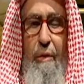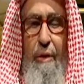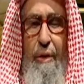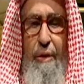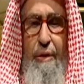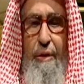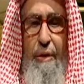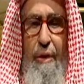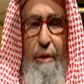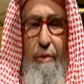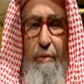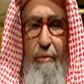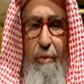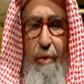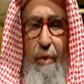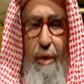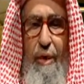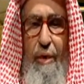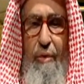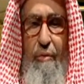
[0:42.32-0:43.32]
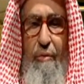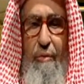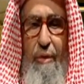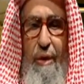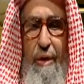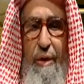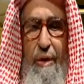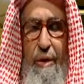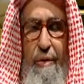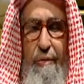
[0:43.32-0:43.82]
حياكم الله
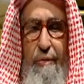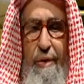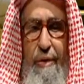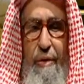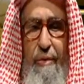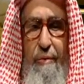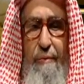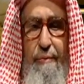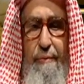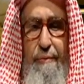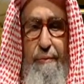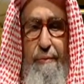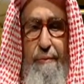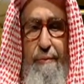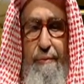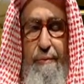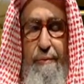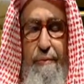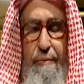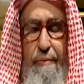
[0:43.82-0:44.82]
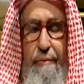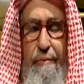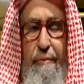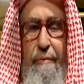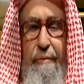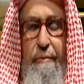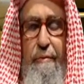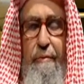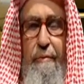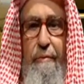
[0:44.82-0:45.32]
وبارك فيكم
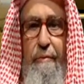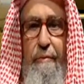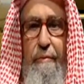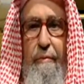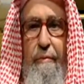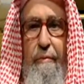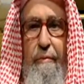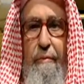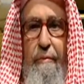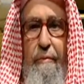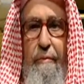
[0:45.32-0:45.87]
نبدا بتفسير